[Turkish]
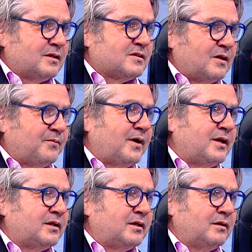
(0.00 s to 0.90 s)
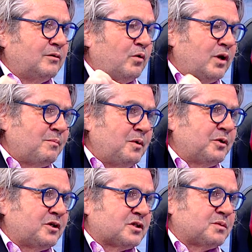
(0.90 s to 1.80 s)
sefaletin önemli
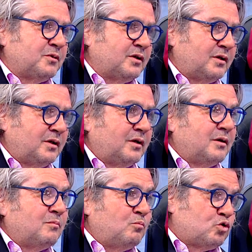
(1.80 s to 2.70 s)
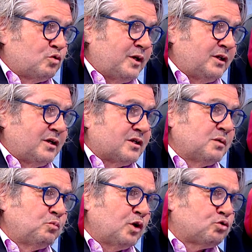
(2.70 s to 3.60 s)
bir kısmı Müslüman. Müslümanlar
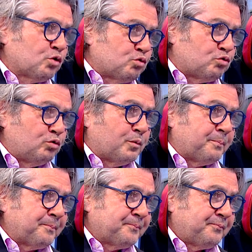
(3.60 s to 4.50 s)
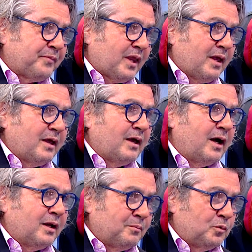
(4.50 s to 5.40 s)
arasında. Buna çok üzüldüm.
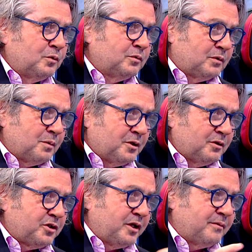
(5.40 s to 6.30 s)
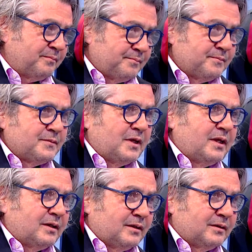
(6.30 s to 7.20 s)
Yani bu tabii şey
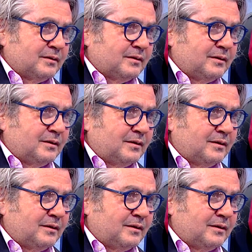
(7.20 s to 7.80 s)
ticaretle uğraşmaları da